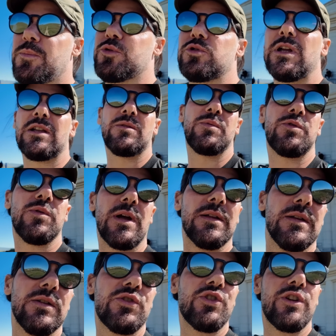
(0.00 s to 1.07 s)
Portanto,
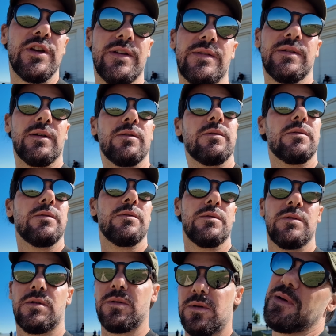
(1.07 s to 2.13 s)
pessoal, não se esqueçam,
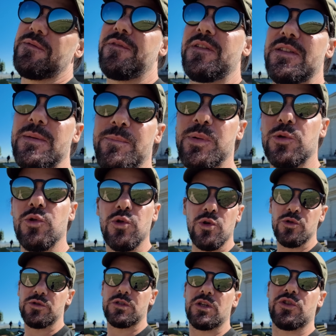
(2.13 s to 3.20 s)
para fazer
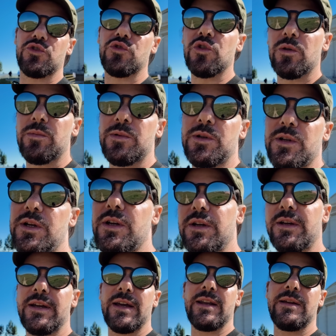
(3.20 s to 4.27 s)
perguntas
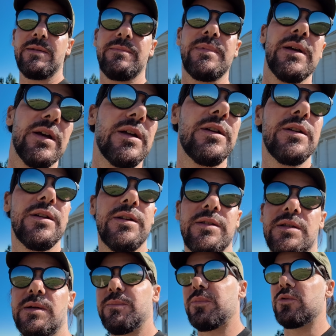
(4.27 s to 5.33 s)
sobre querem ver
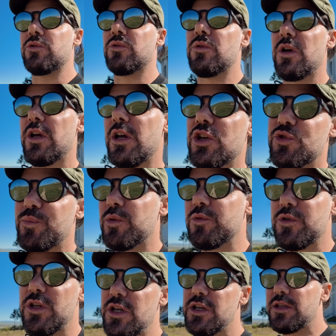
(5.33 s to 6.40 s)
eh, tipo eu,
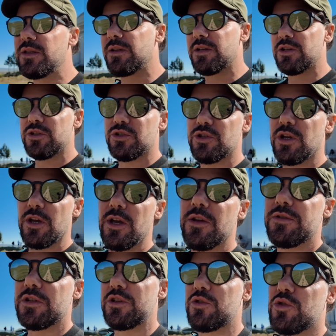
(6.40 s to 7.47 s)
respondidas,
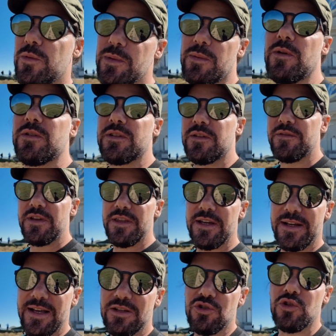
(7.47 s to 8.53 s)
seja sobre a vossa
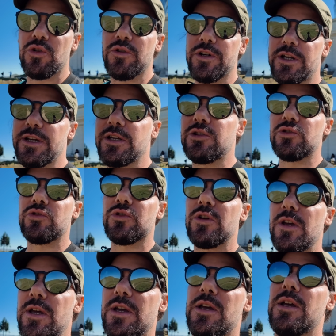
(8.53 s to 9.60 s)
vida, casos concretos,
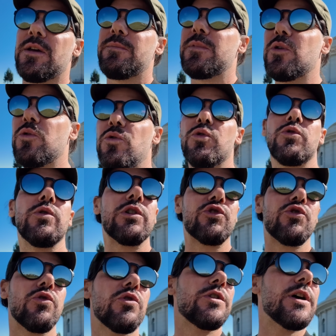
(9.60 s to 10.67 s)
meu, o guru
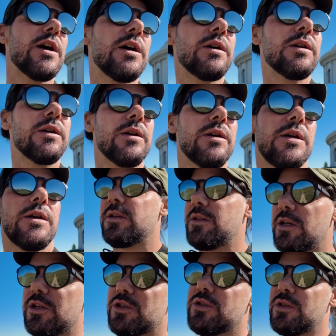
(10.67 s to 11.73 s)
ajuda
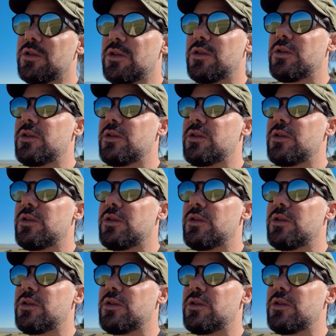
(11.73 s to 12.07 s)
neste